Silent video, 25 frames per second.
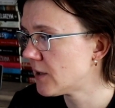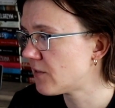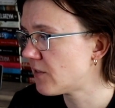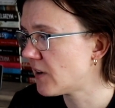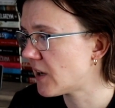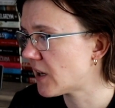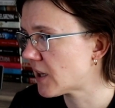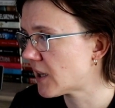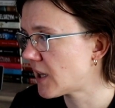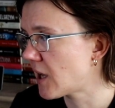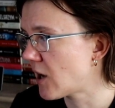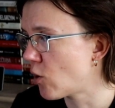
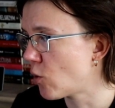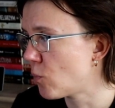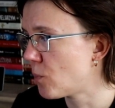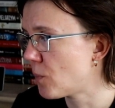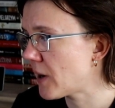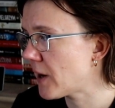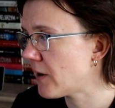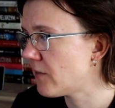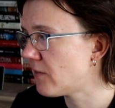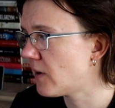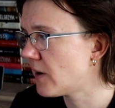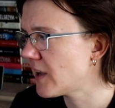twarda
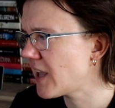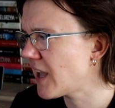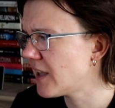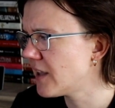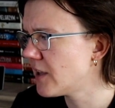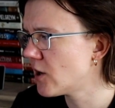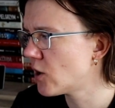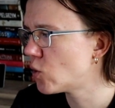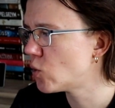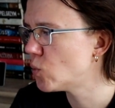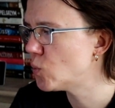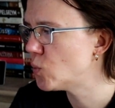oprawa. Ja
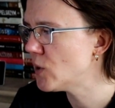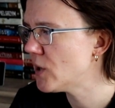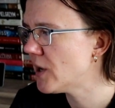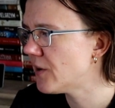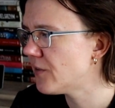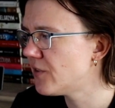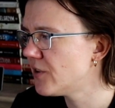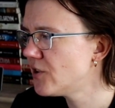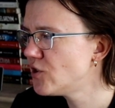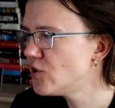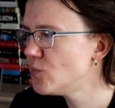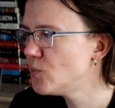nie
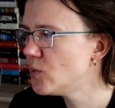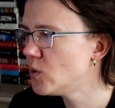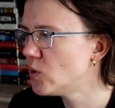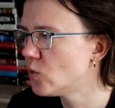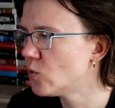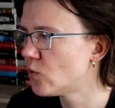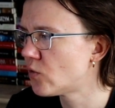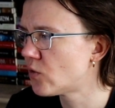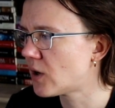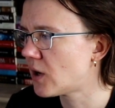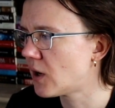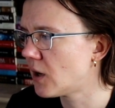kupuję
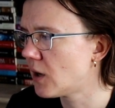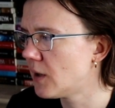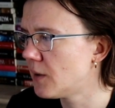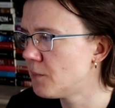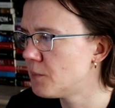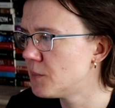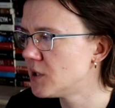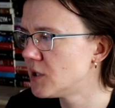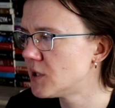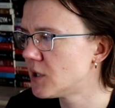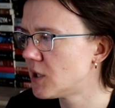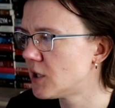Wiedźminów, ale
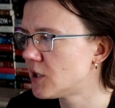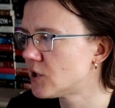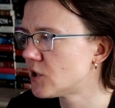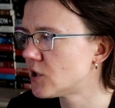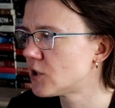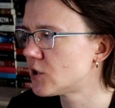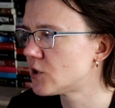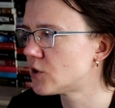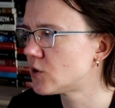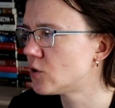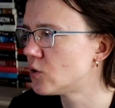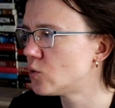myślę,
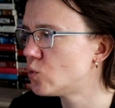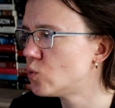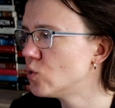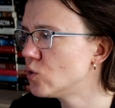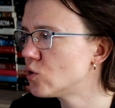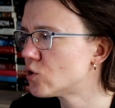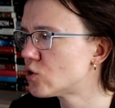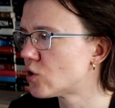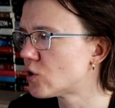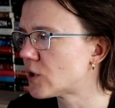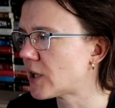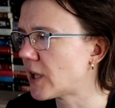że jest
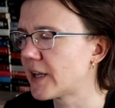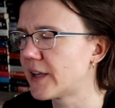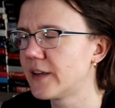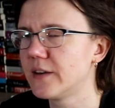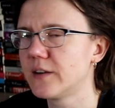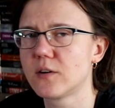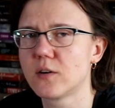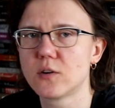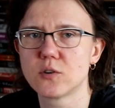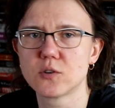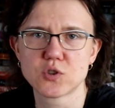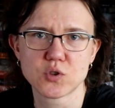dużo
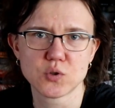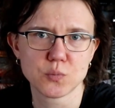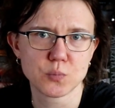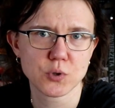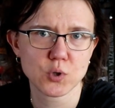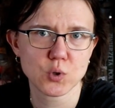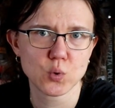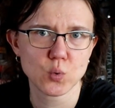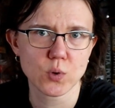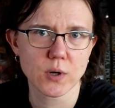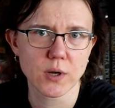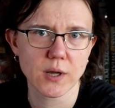takich
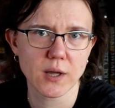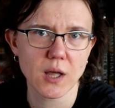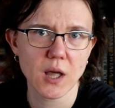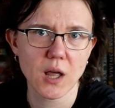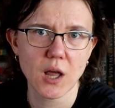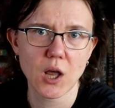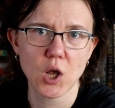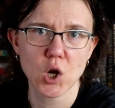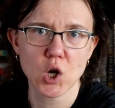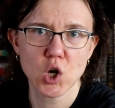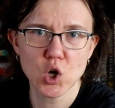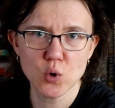osób, które
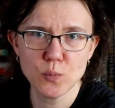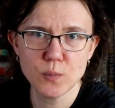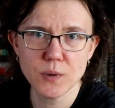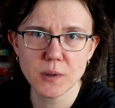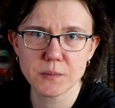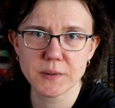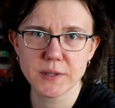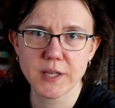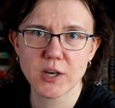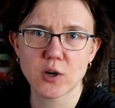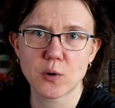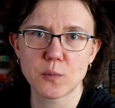
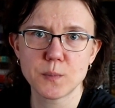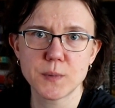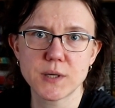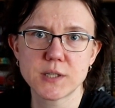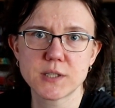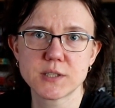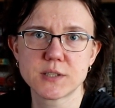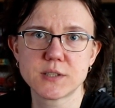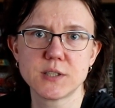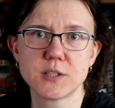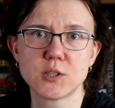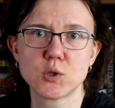lubią te
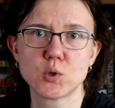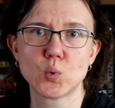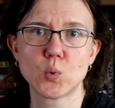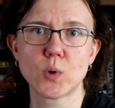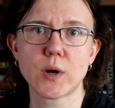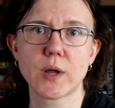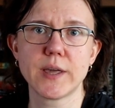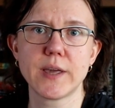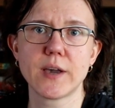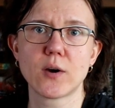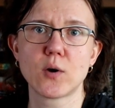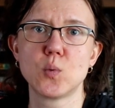komiksy,
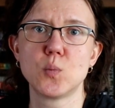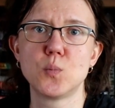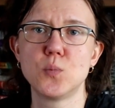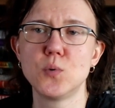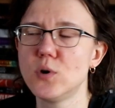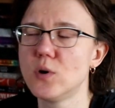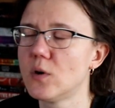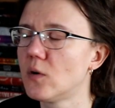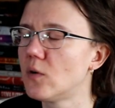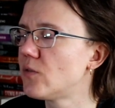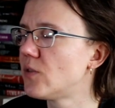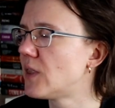które je
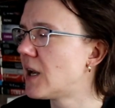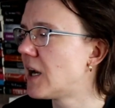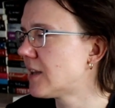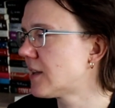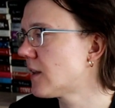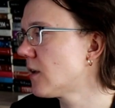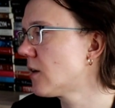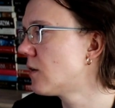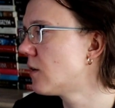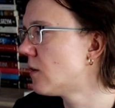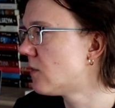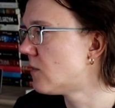kupują,
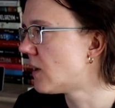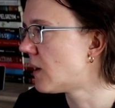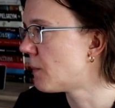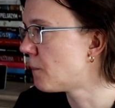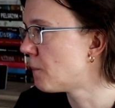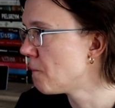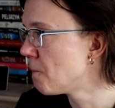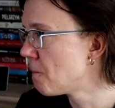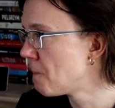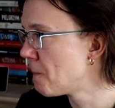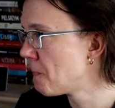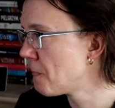dlatego Wam
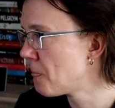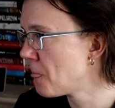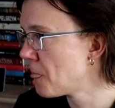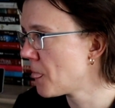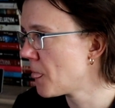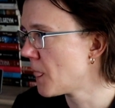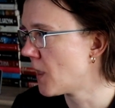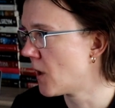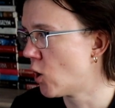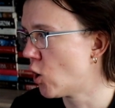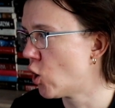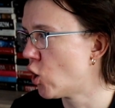
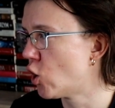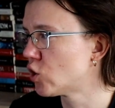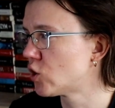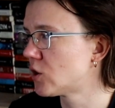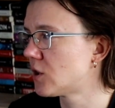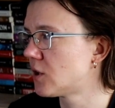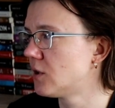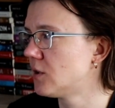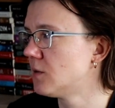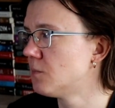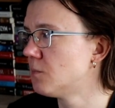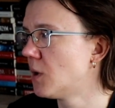o
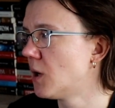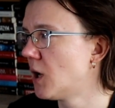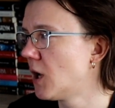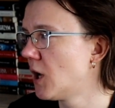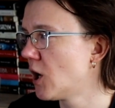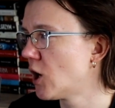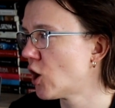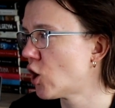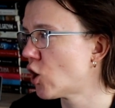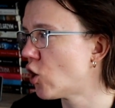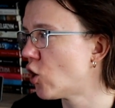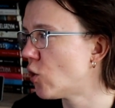tym
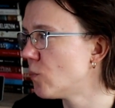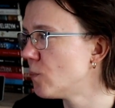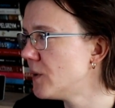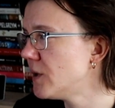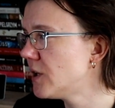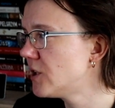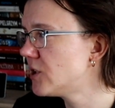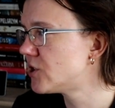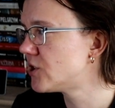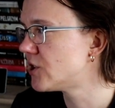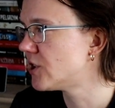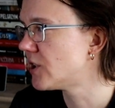
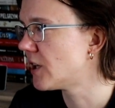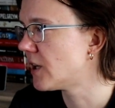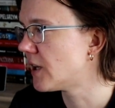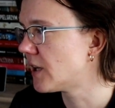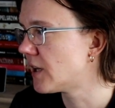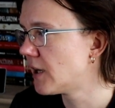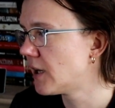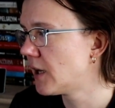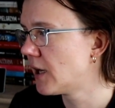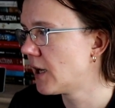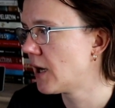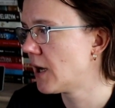komiksie
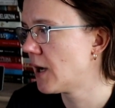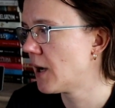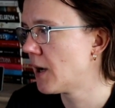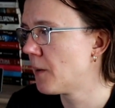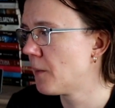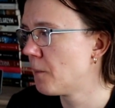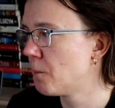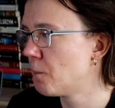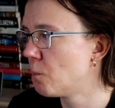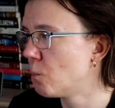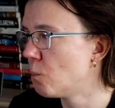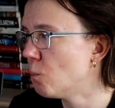
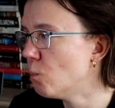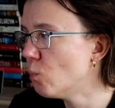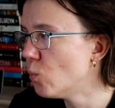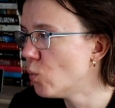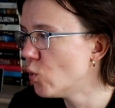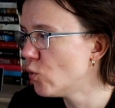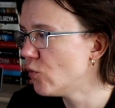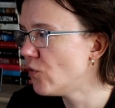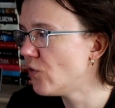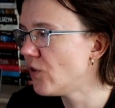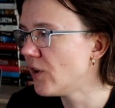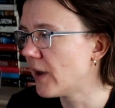
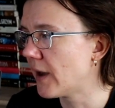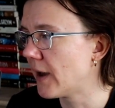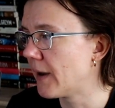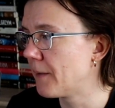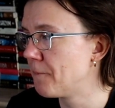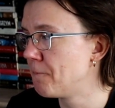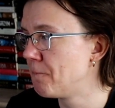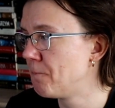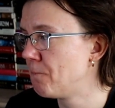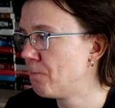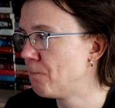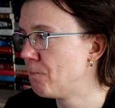mówię.